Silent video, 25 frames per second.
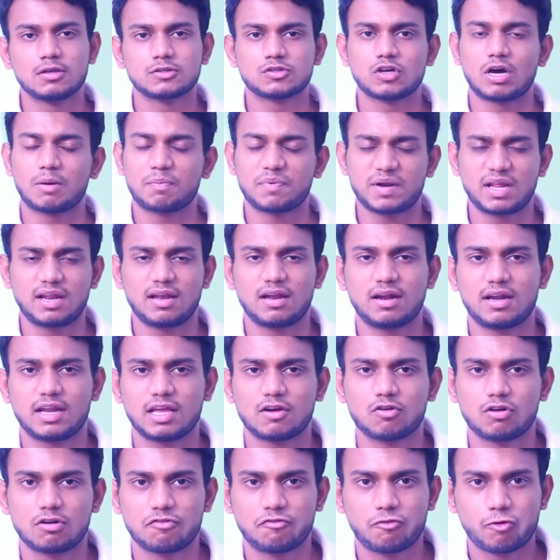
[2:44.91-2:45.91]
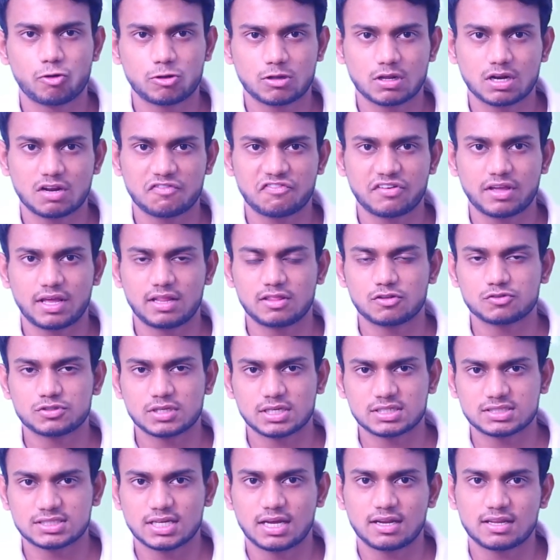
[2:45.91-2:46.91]
ஸோ அப்படி இல்லை நீங்கள் ஒரு ஃபோட்டோகிராஃபி எந்த
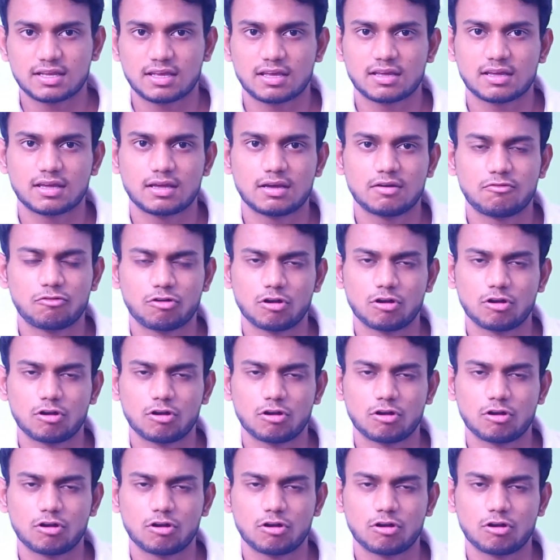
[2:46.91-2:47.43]
எந்தூசியஸ்ட்டாக இருக்கீங்க